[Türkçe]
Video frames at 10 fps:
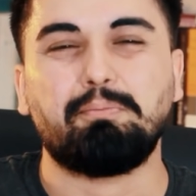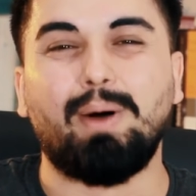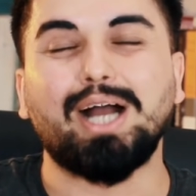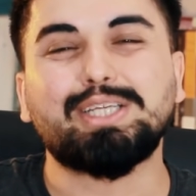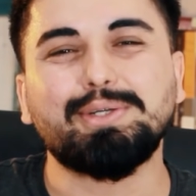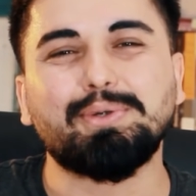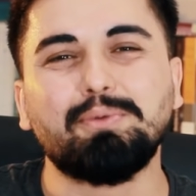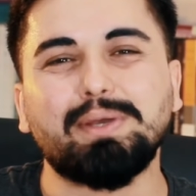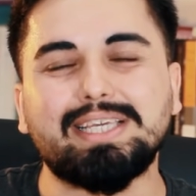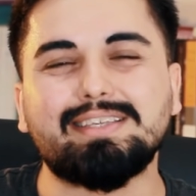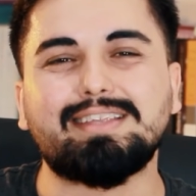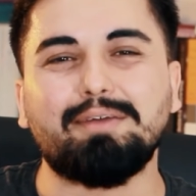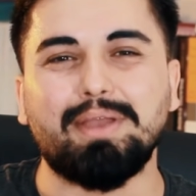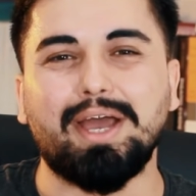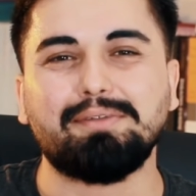Bakir ölmek
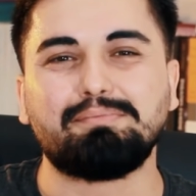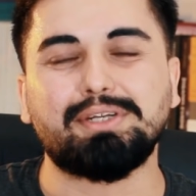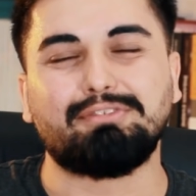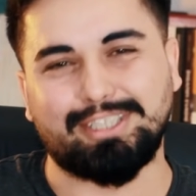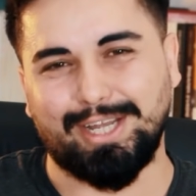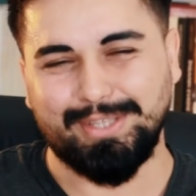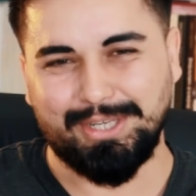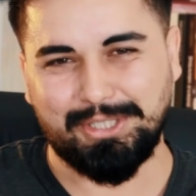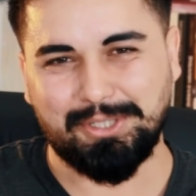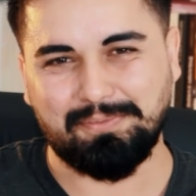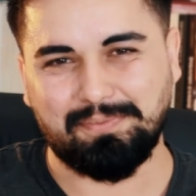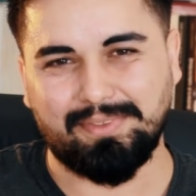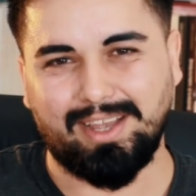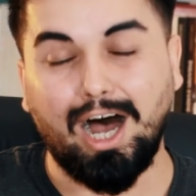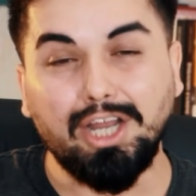istemeyen bir vatandaş.
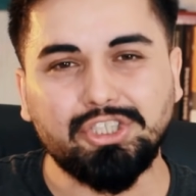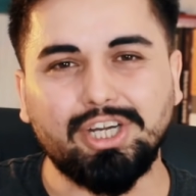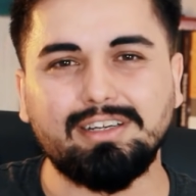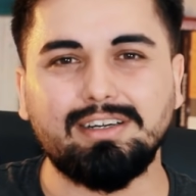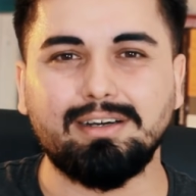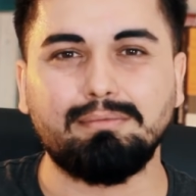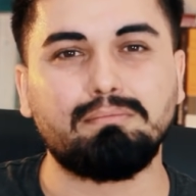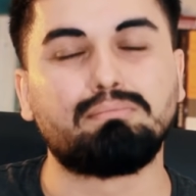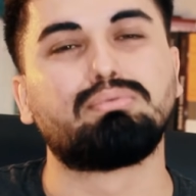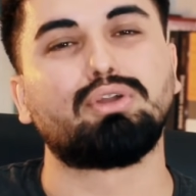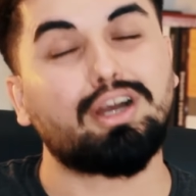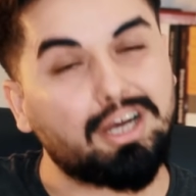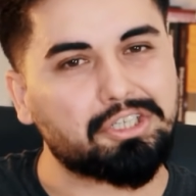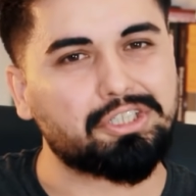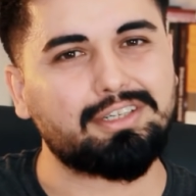Ancak Buna
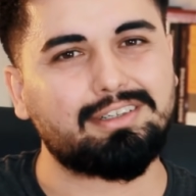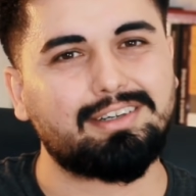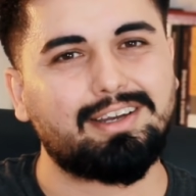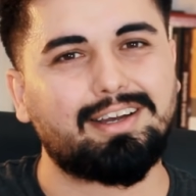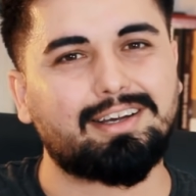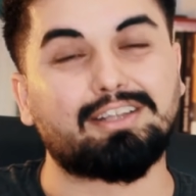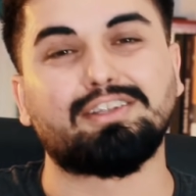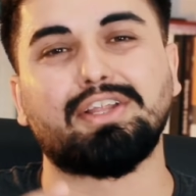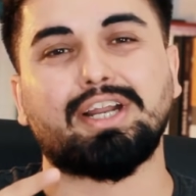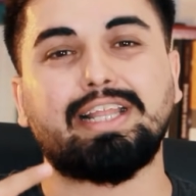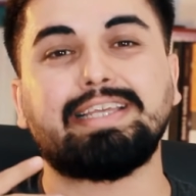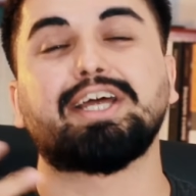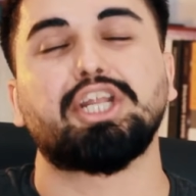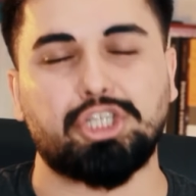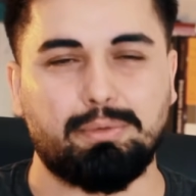karşılık kadınlara da
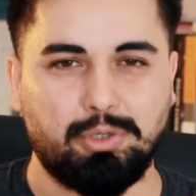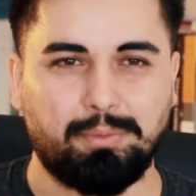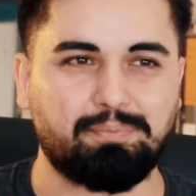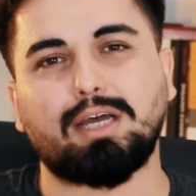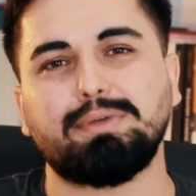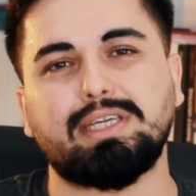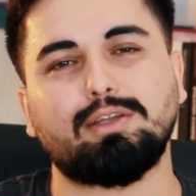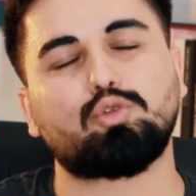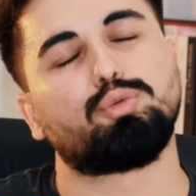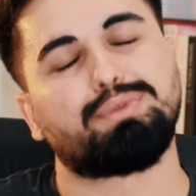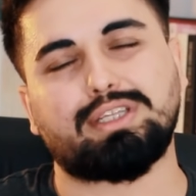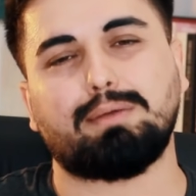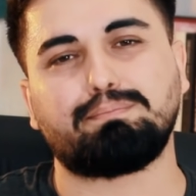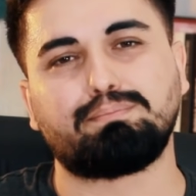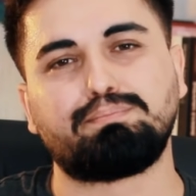yanaşamıyor. Tabii ki de tüm
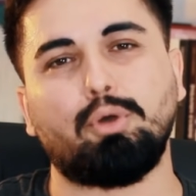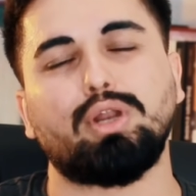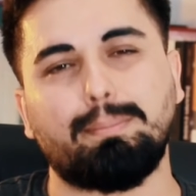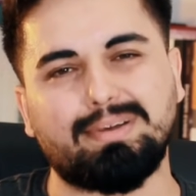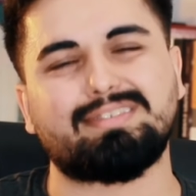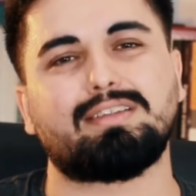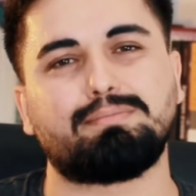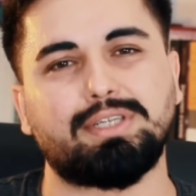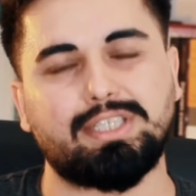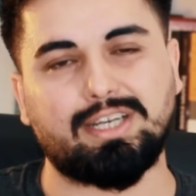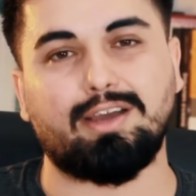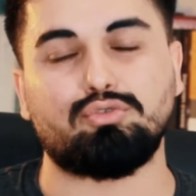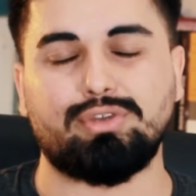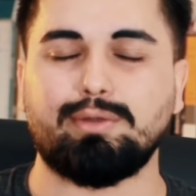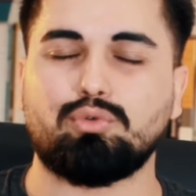kitap böyle basit bir
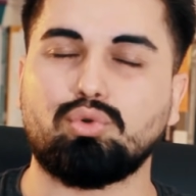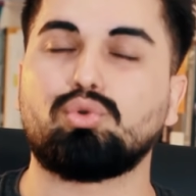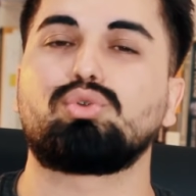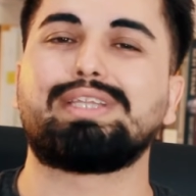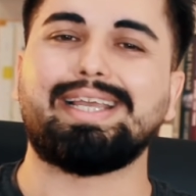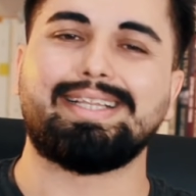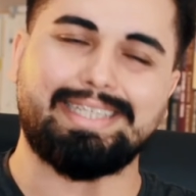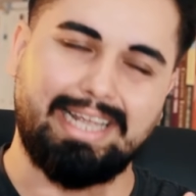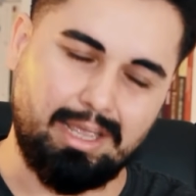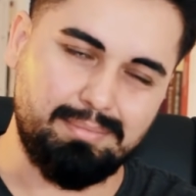hikaye üzerine kurulu değildir.